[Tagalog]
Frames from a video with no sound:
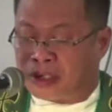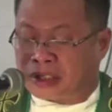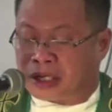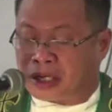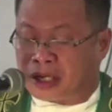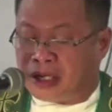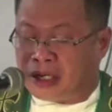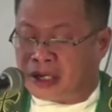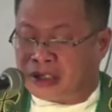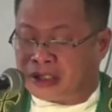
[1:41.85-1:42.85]
kas
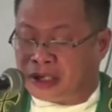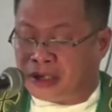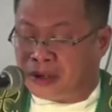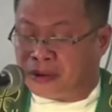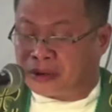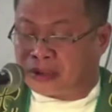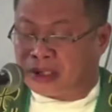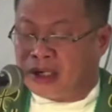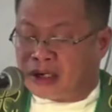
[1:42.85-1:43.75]
gingharian sa Dios